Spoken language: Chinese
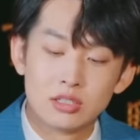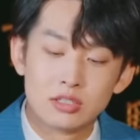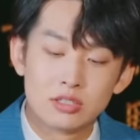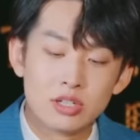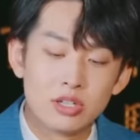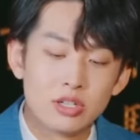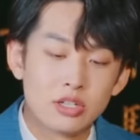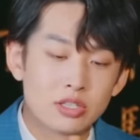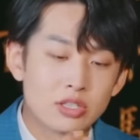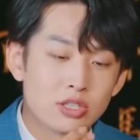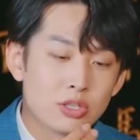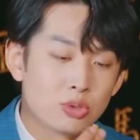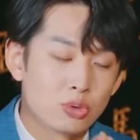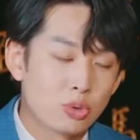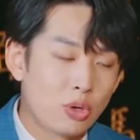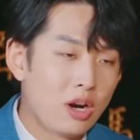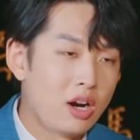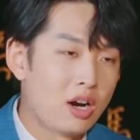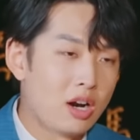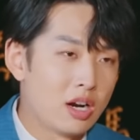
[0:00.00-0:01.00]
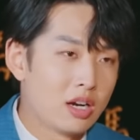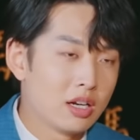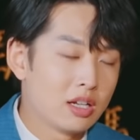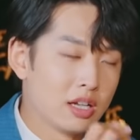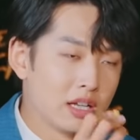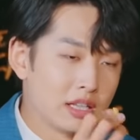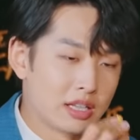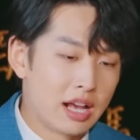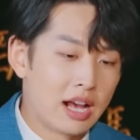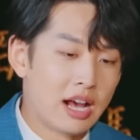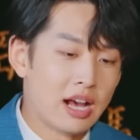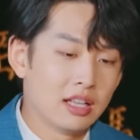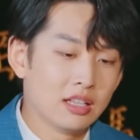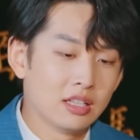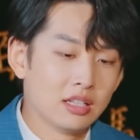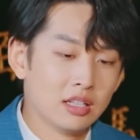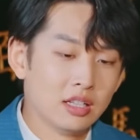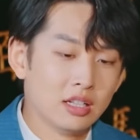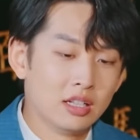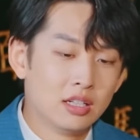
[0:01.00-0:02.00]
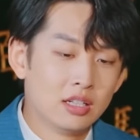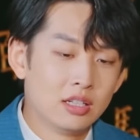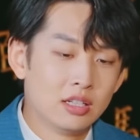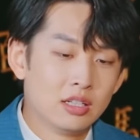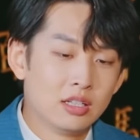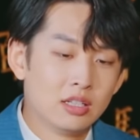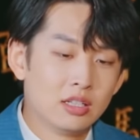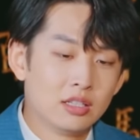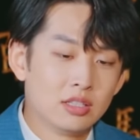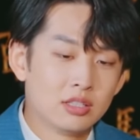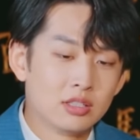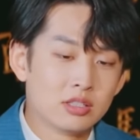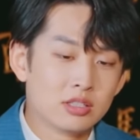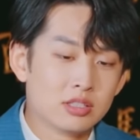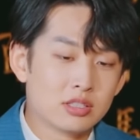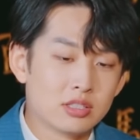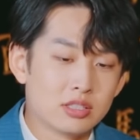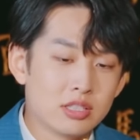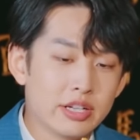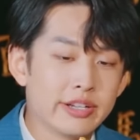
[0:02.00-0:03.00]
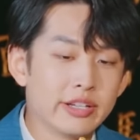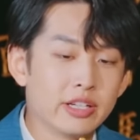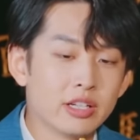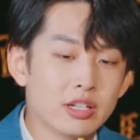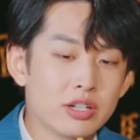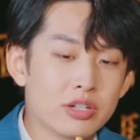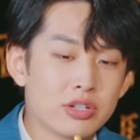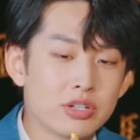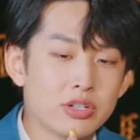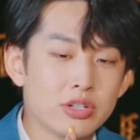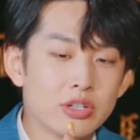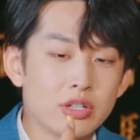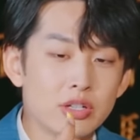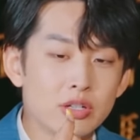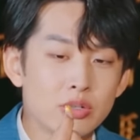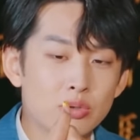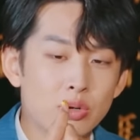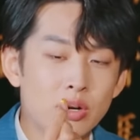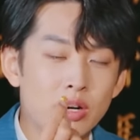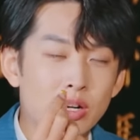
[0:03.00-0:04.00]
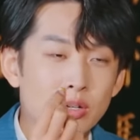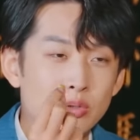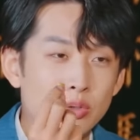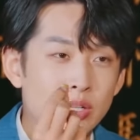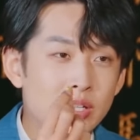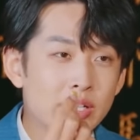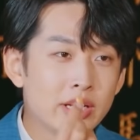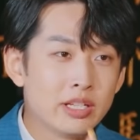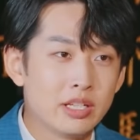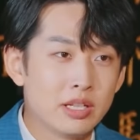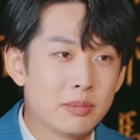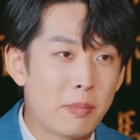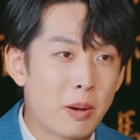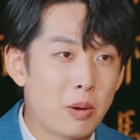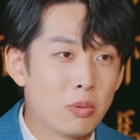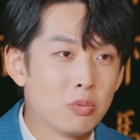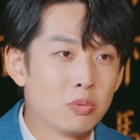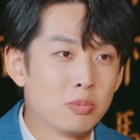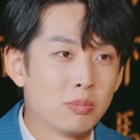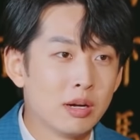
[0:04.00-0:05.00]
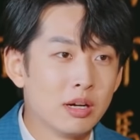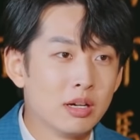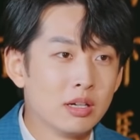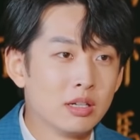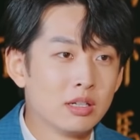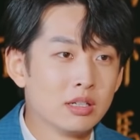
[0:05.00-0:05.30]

这个是双儿给他的，这个是双儿要传递给你的宝物吗？